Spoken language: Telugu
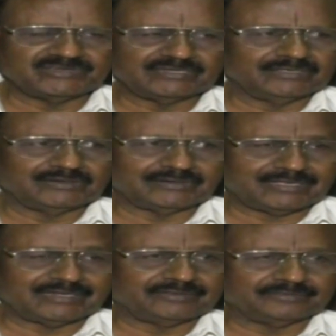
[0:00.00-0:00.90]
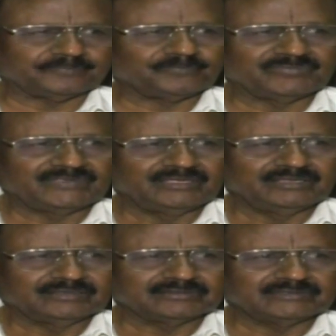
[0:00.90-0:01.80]
ఇంజనీరింగ్లో రాలేదు
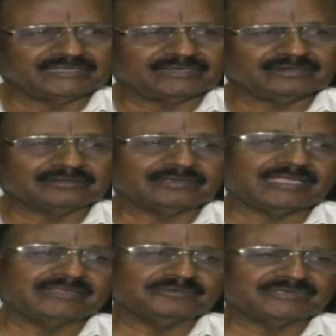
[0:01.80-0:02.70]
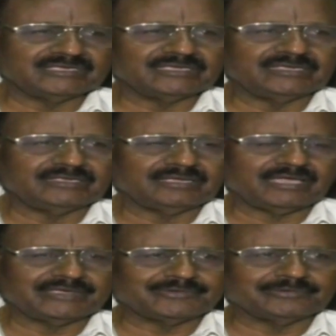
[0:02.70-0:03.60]
దెన్ ఆయన పోయి
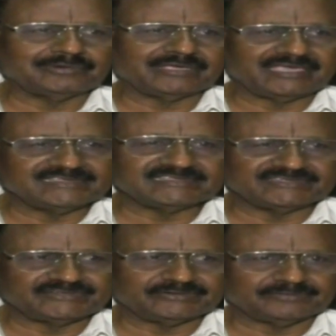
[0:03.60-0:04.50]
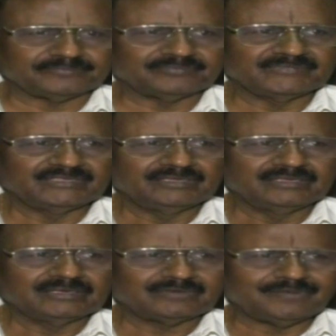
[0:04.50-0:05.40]
హైకోర్టులో కేసు వేసిండు
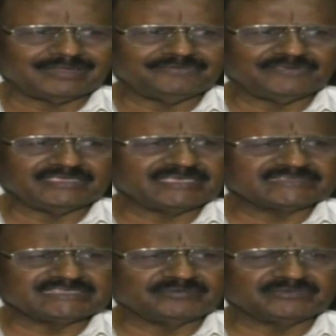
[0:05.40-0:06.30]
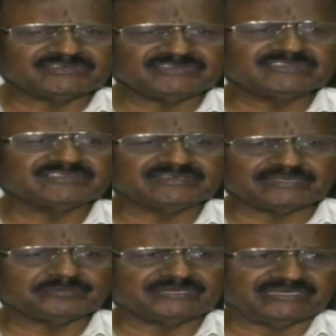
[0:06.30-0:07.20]
క్వాలిఫైయింగ్ ఎగ్జామినేషన్ ఈజ్
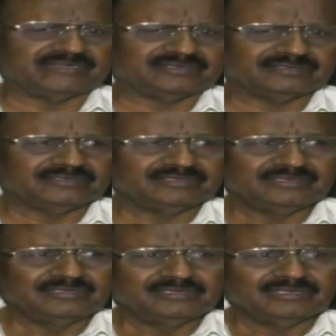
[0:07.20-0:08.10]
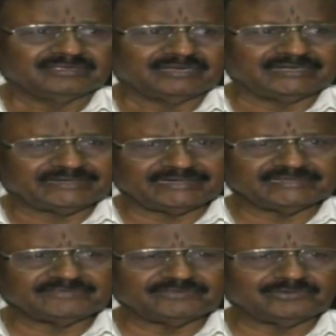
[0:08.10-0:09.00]
ఇంటర్మీడియట్
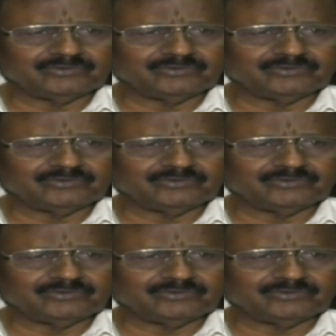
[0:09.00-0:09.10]
ఎంట్రన్స్ ఇది